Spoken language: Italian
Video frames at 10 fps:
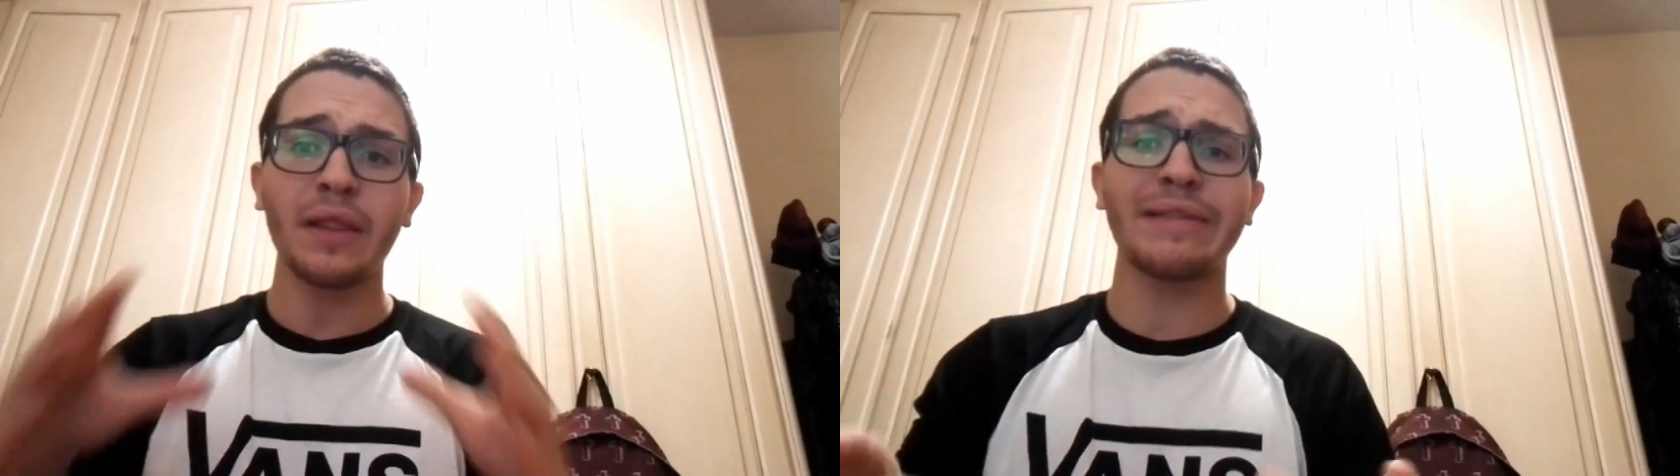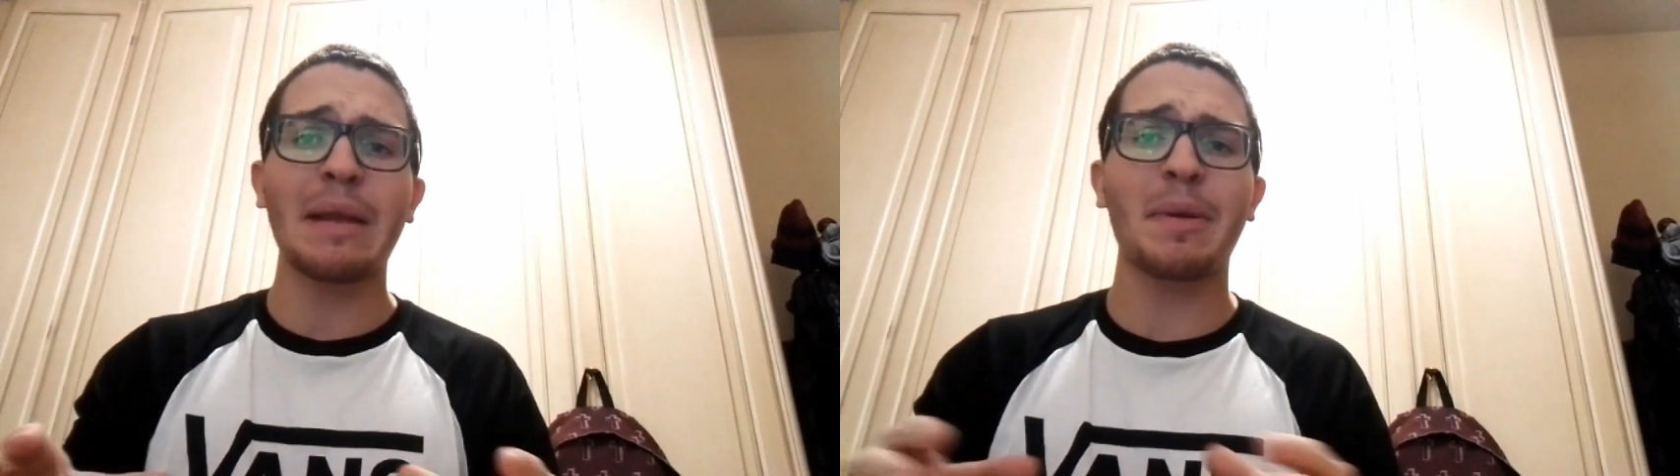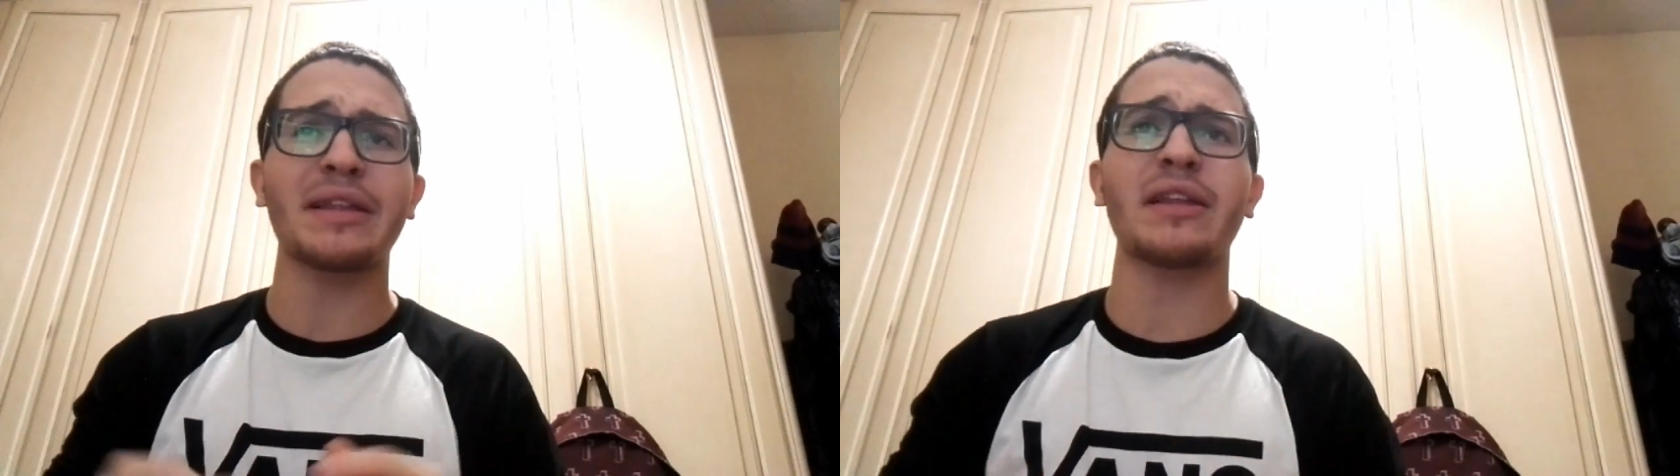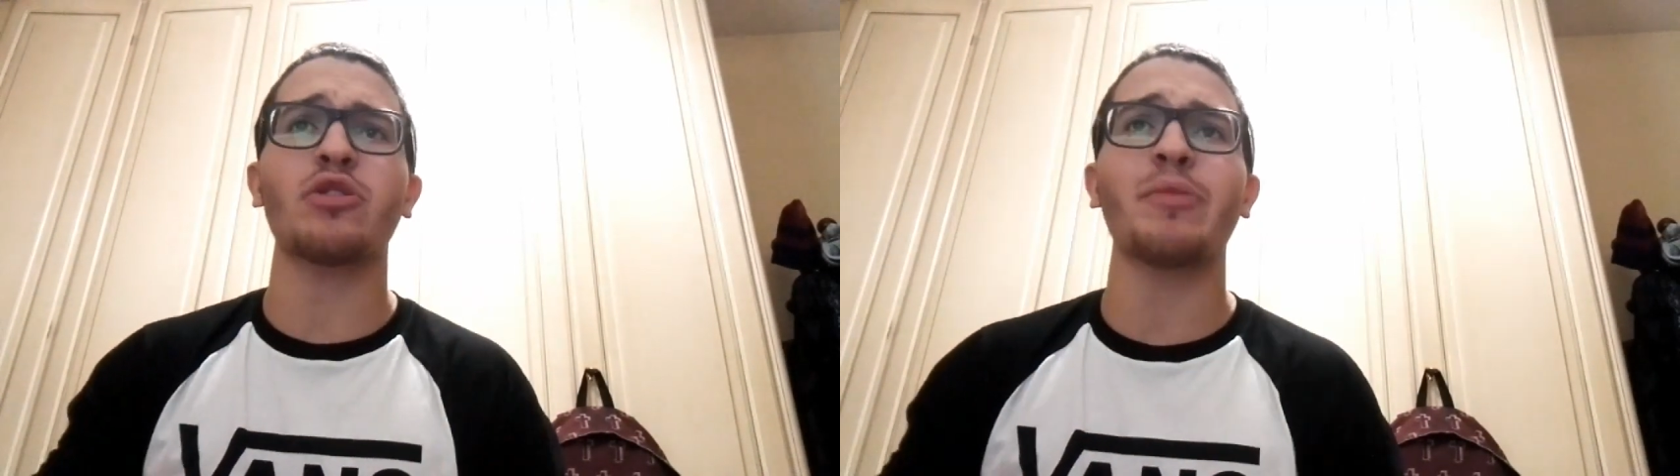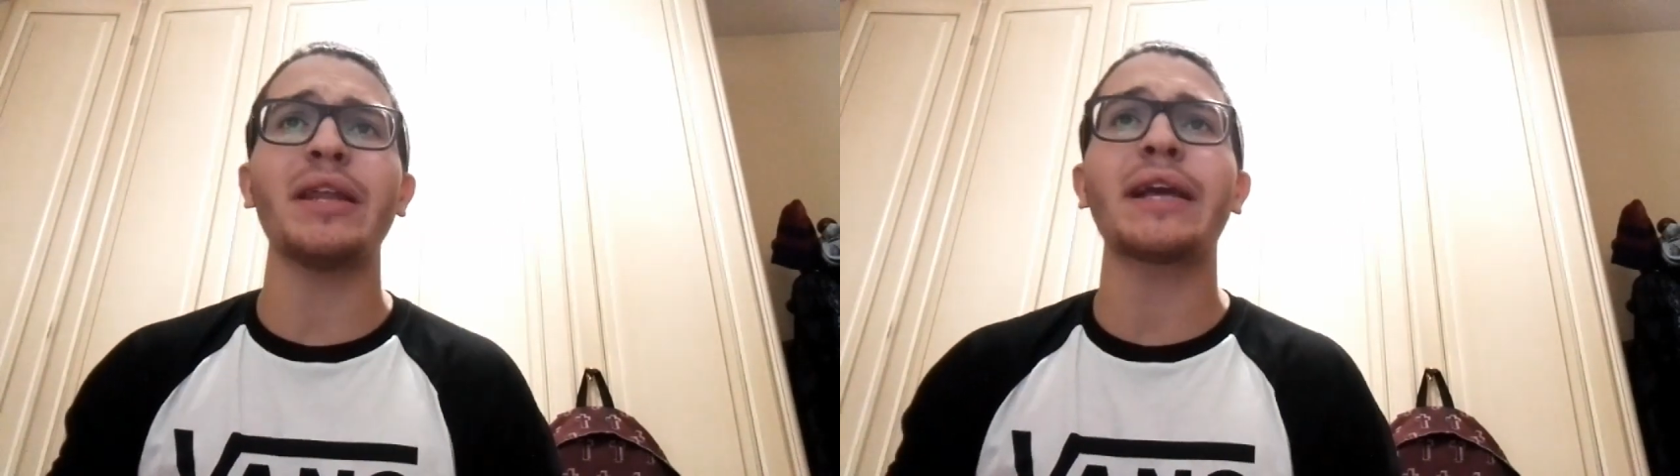delle partite
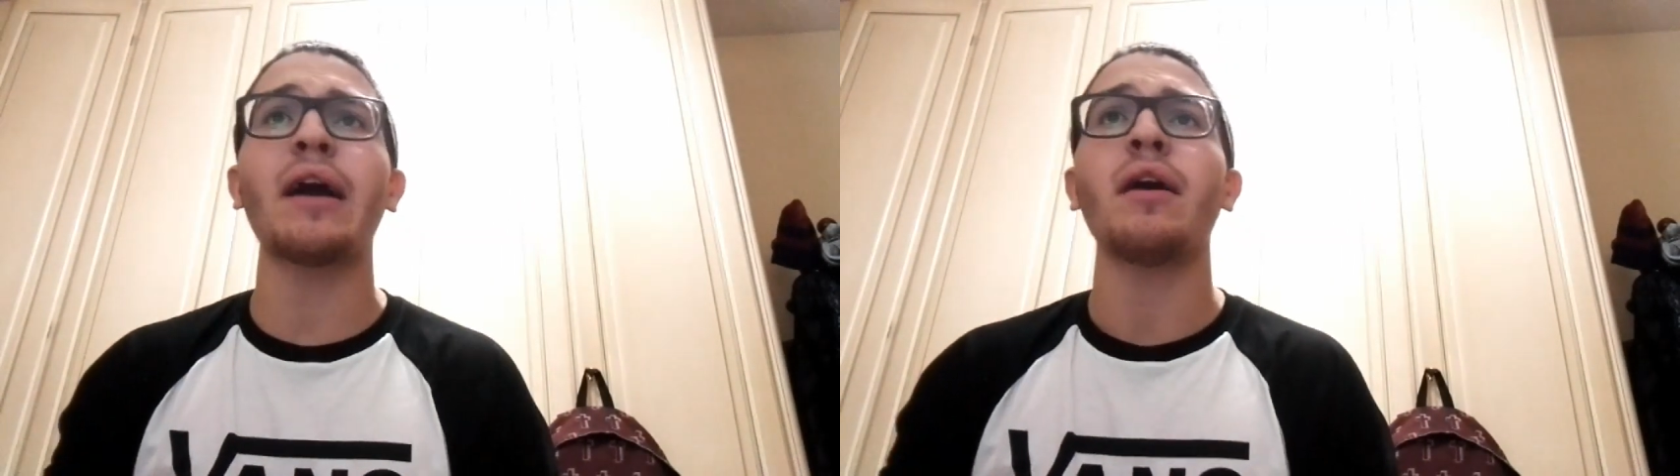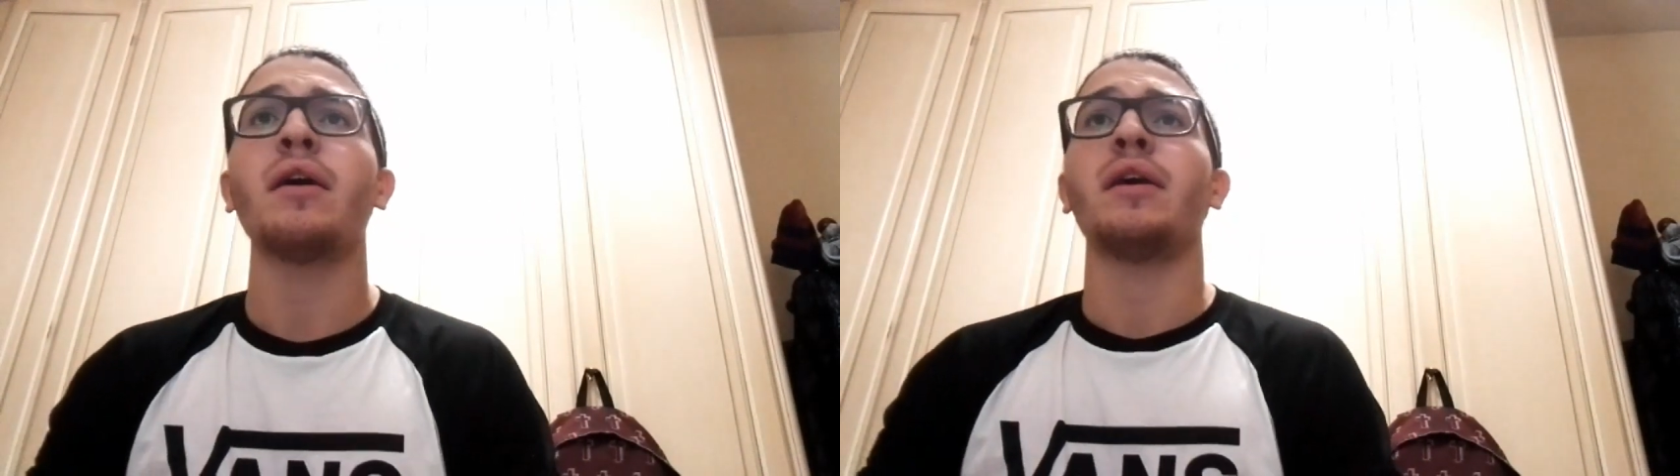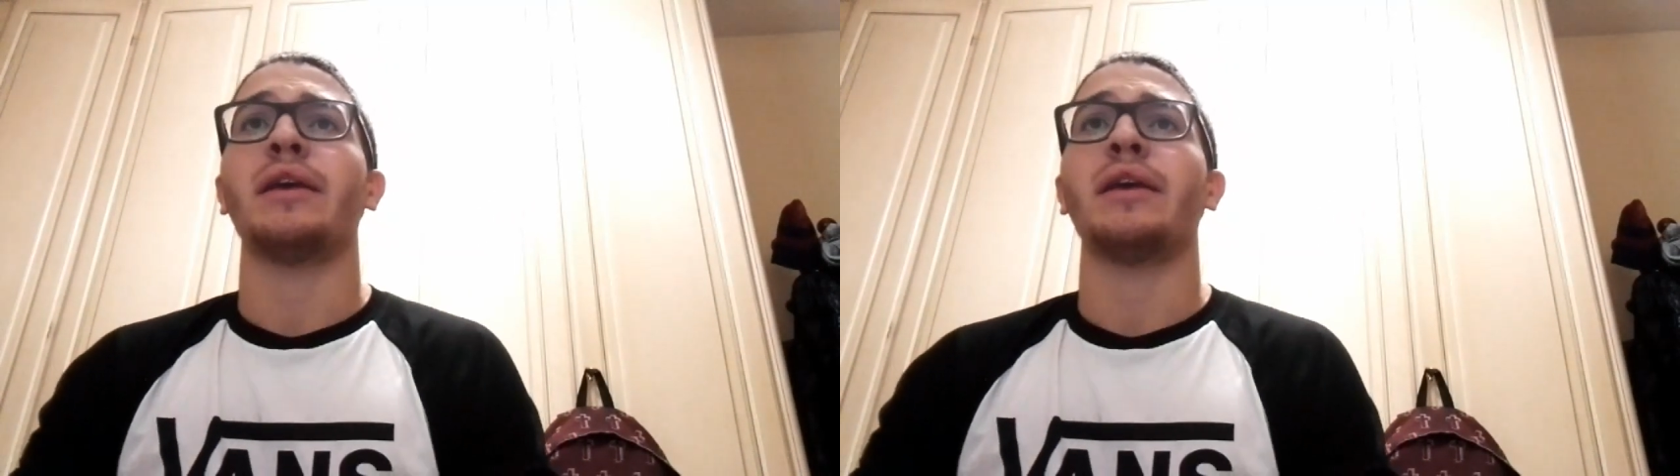da domenica.